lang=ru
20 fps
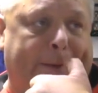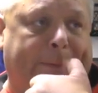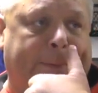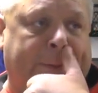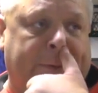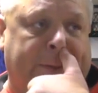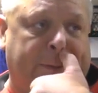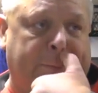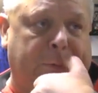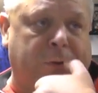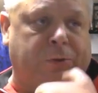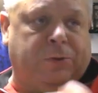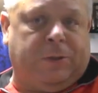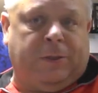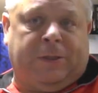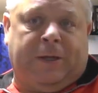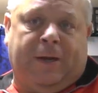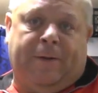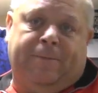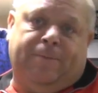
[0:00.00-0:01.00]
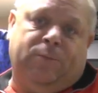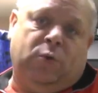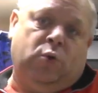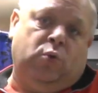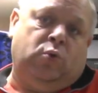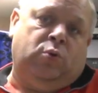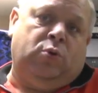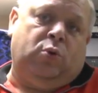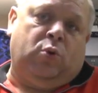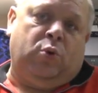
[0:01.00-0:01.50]
Потому что там,
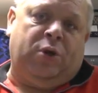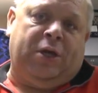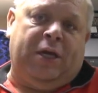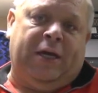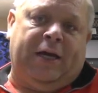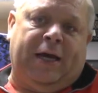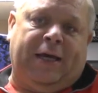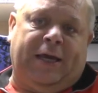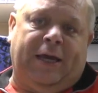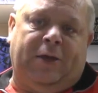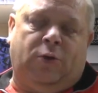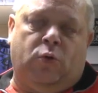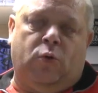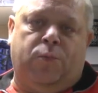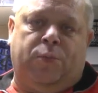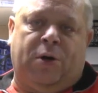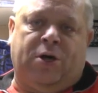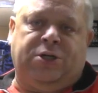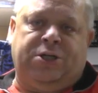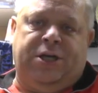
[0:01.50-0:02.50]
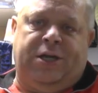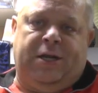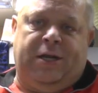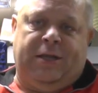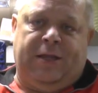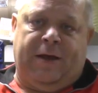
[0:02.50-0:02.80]
ну, другие какие-то упражнения